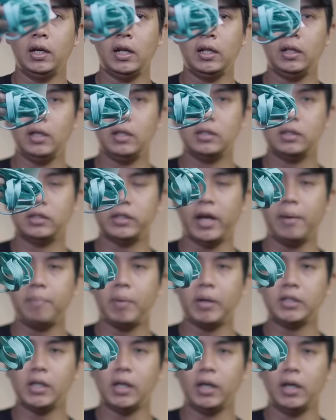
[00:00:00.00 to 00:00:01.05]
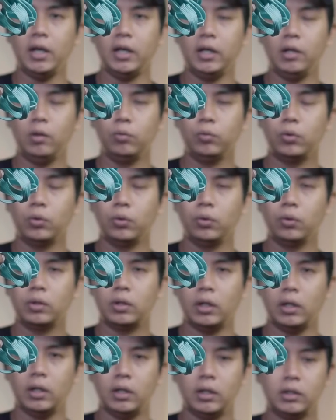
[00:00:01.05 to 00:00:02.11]
nanti saya pasangi ini untuk
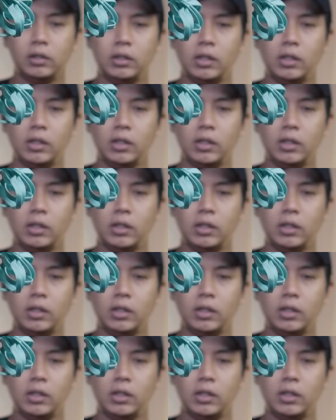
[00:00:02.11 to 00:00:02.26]
uh,